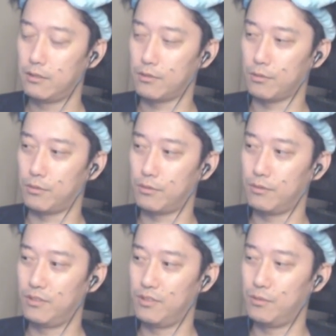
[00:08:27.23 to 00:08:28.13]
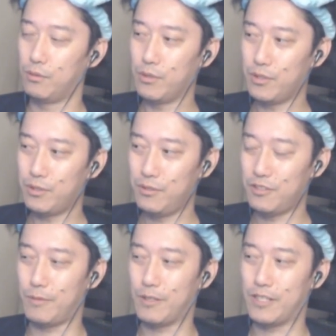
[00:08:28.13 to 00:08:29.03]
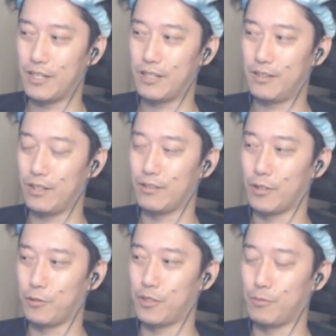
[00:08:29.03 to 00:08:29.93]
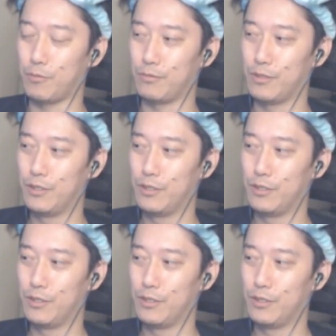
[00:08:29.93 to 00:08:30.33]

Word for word: その、どういう風に攻めたいかって言うんだけど、多分、